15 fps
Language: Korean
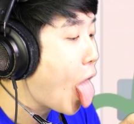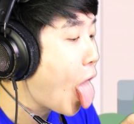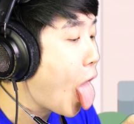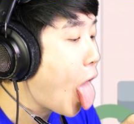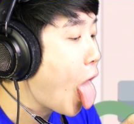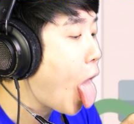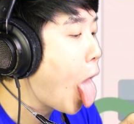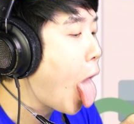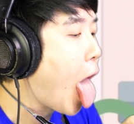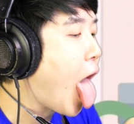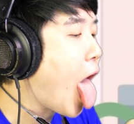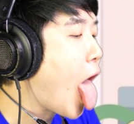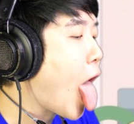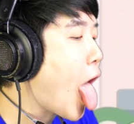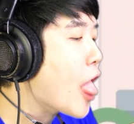아
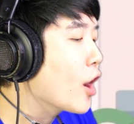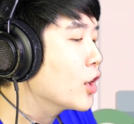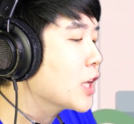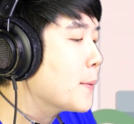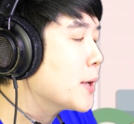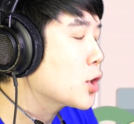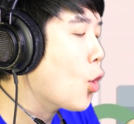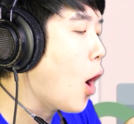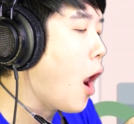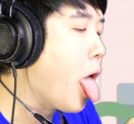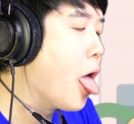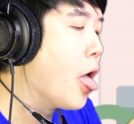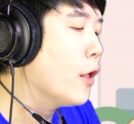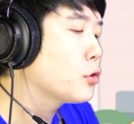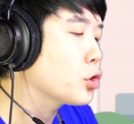혀 내밀고
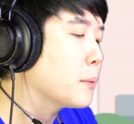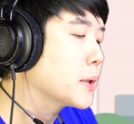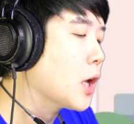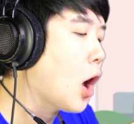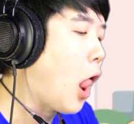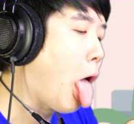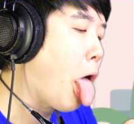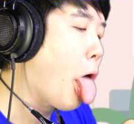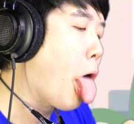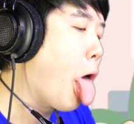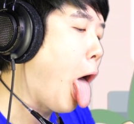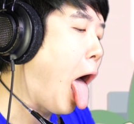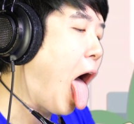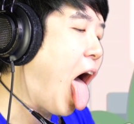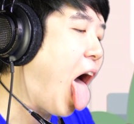아 조금만 더.
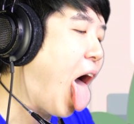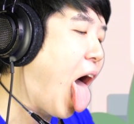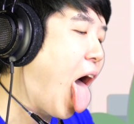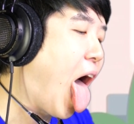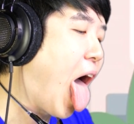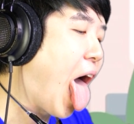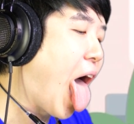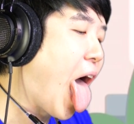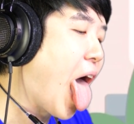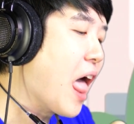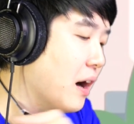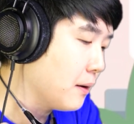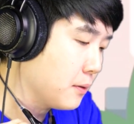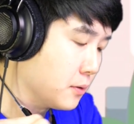아